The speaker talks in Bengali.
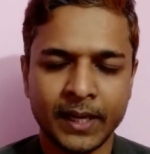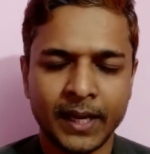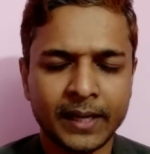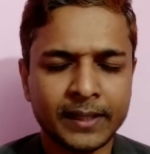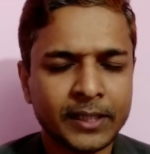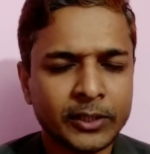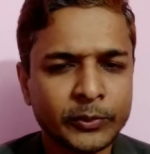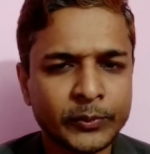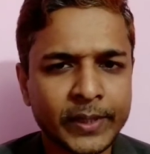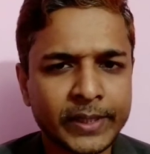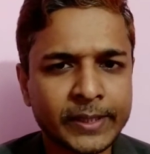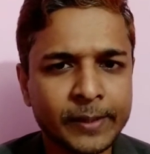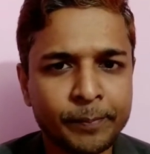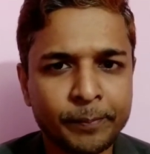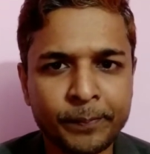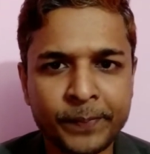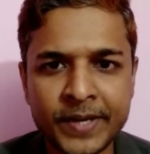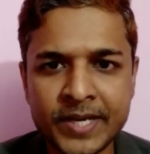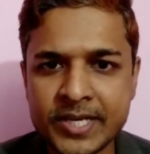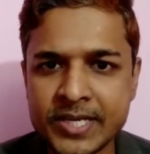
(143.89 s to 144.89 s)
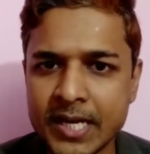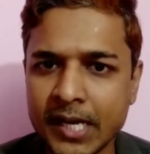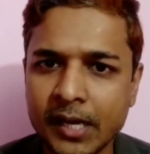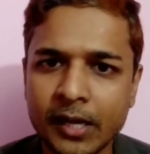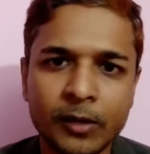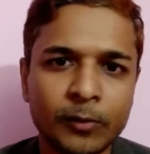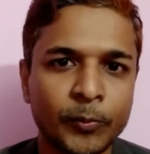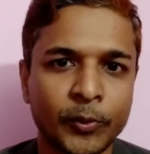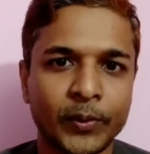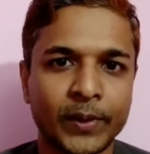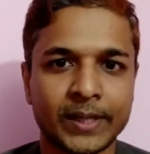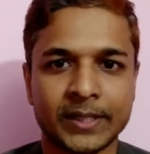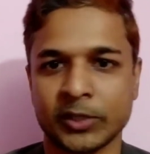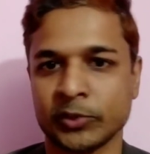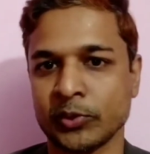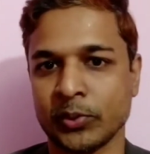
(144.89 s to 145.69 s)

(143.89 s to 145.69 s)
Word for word: এটা কিন্তু একটা বিশাল বড় একটা